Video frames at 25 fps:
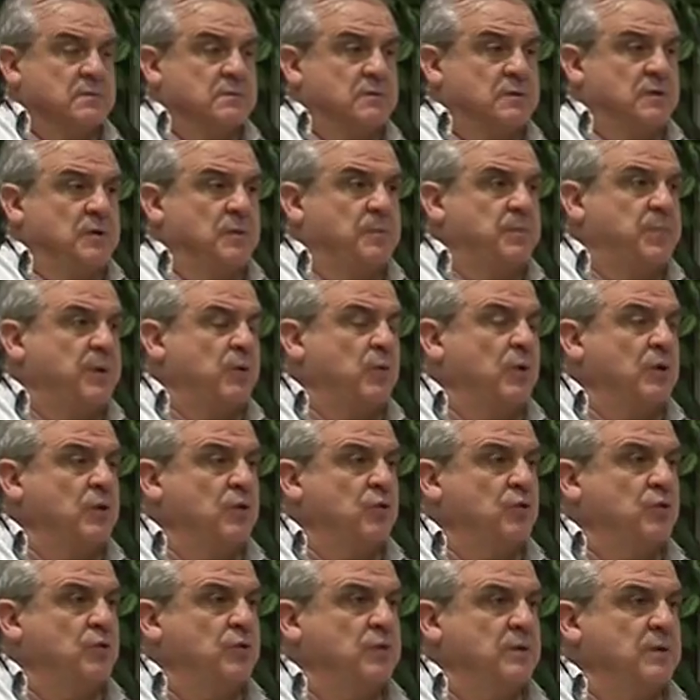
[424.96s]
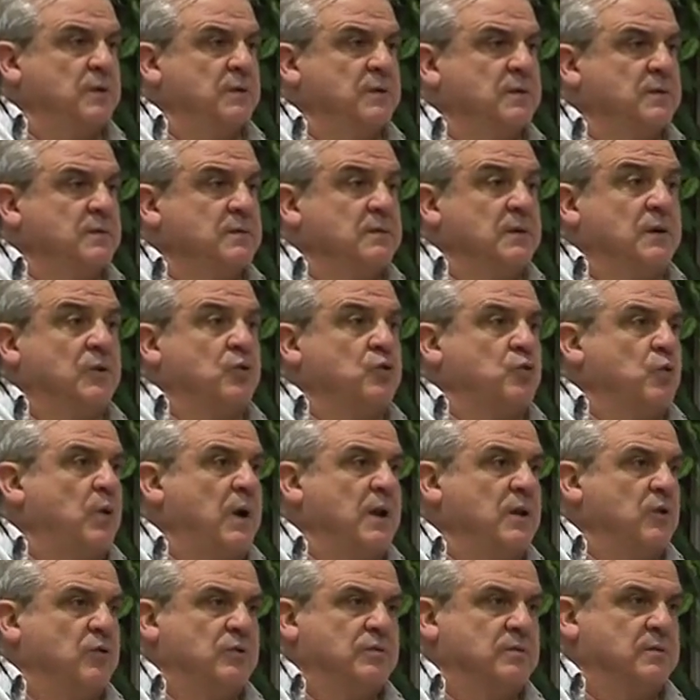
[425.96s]
siempre cuando eh, el otro
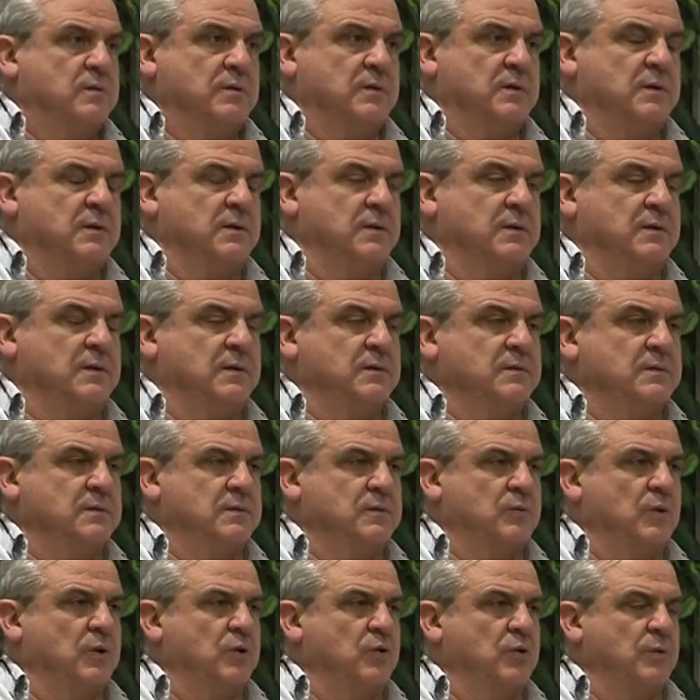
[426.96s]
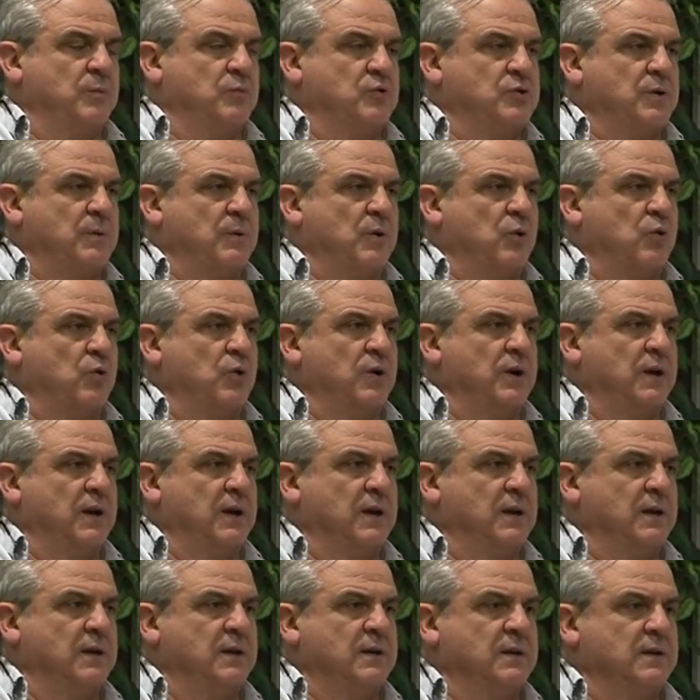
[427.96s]
año, cuando hemos hablado con
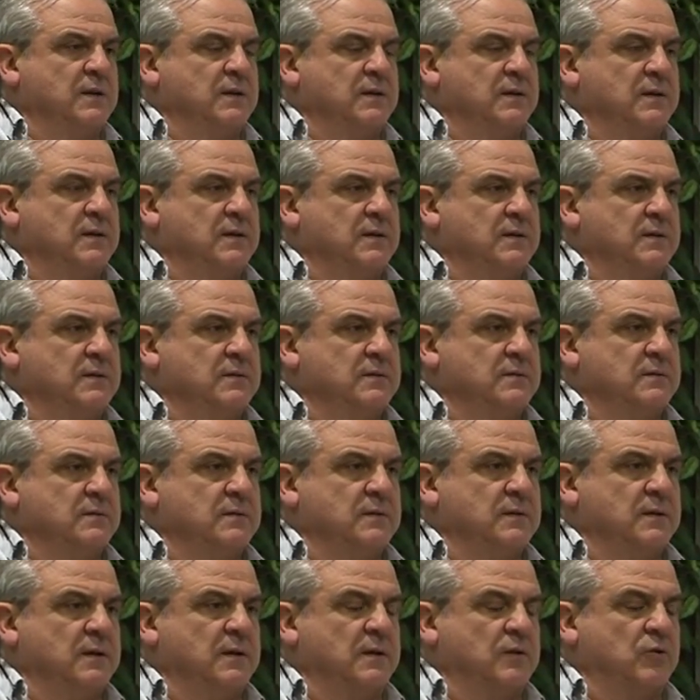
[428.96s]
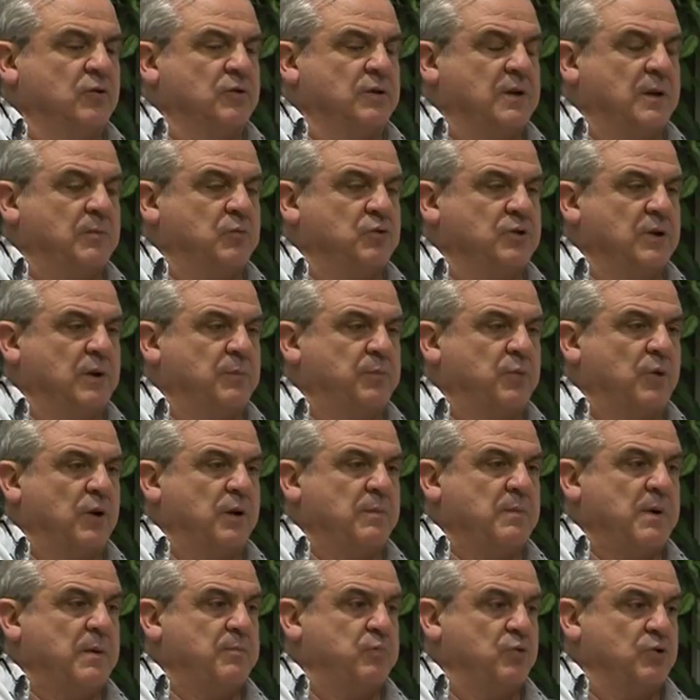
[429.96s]
él y, y, le contamos el
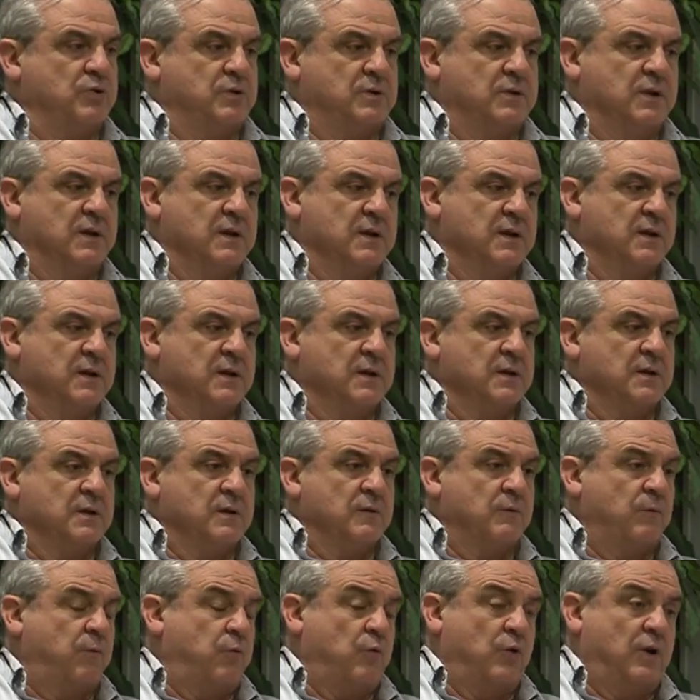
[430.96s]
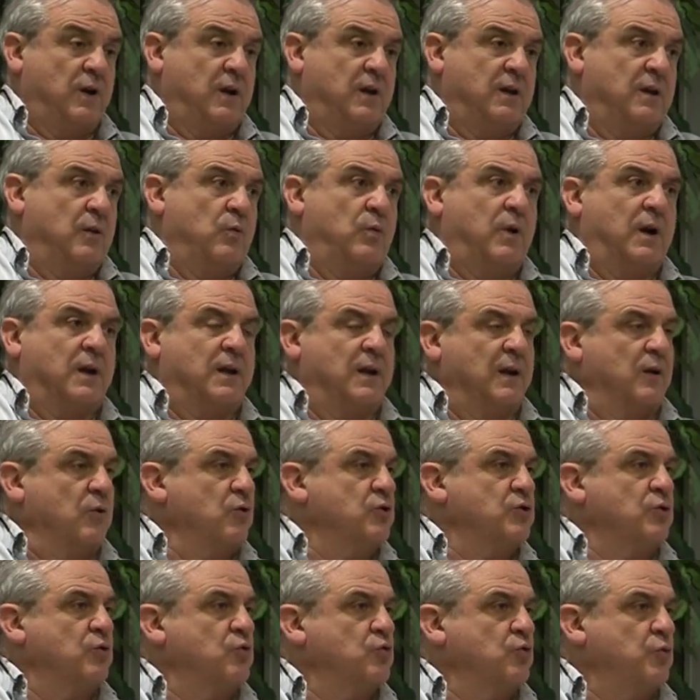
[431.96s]
problema, pues fue igual que el
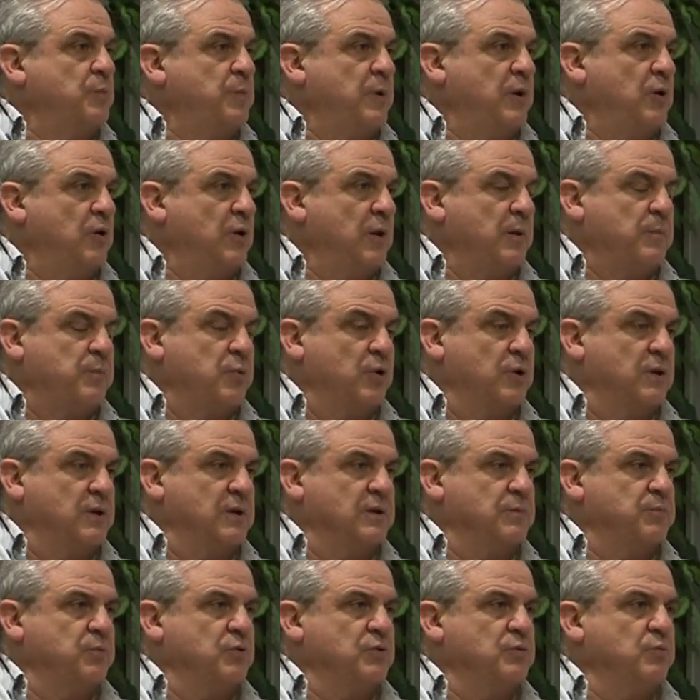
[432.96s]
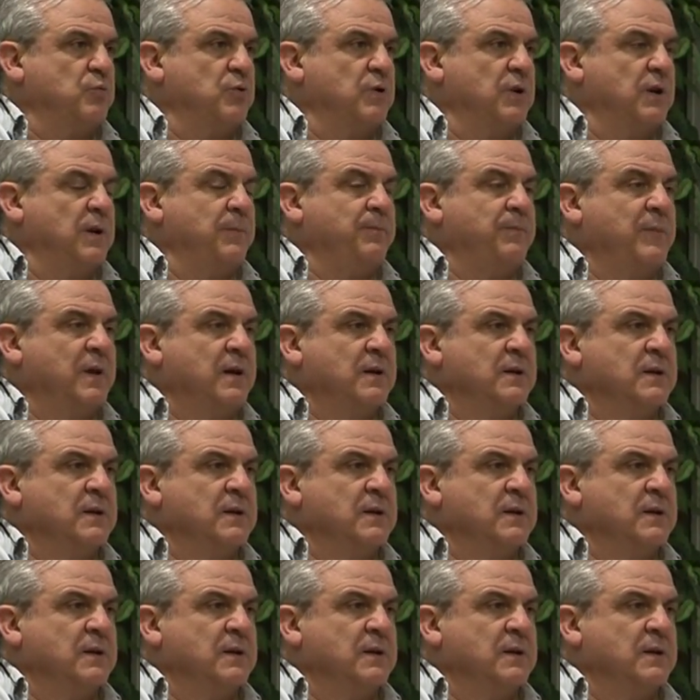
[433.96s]
Consejo Superior de Deportes, pues muy,